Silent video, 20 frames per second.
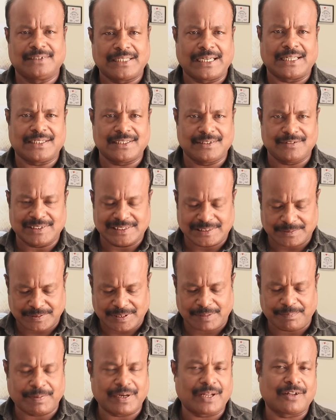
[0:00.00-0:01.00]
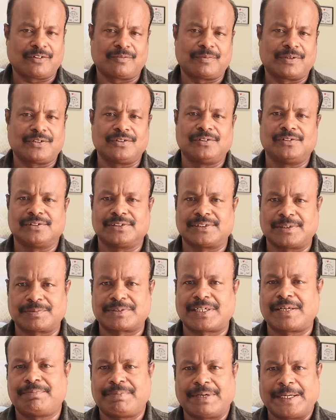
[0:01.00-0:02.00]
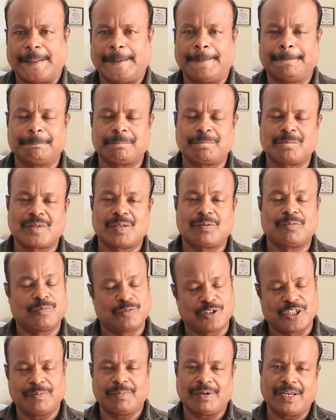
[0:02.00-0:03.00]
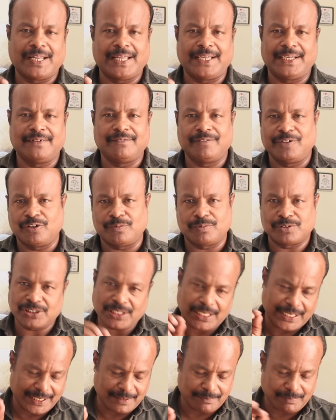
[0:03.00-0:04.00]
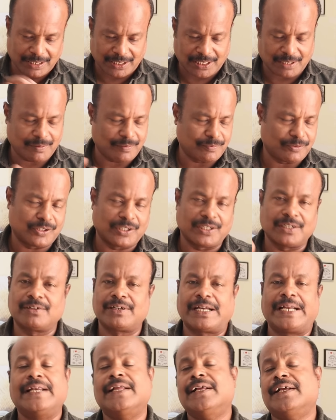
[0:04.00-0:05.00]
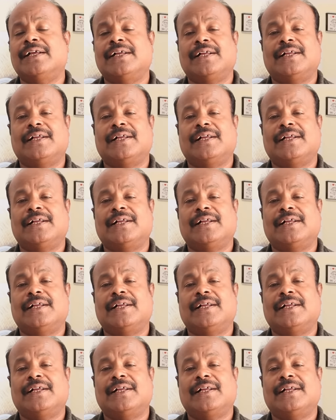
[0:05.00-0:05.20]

தளத்துதுறை சப்ஸ்கிரைப் பண்ணாதவங்க மட்டும் சப்ஸ்கிரைப் பண்ணுங்கள் முக்கியமாக லைக் வீடியோ பிடிச்சா லைக் மறக்காமல் போடுங்க ரைட்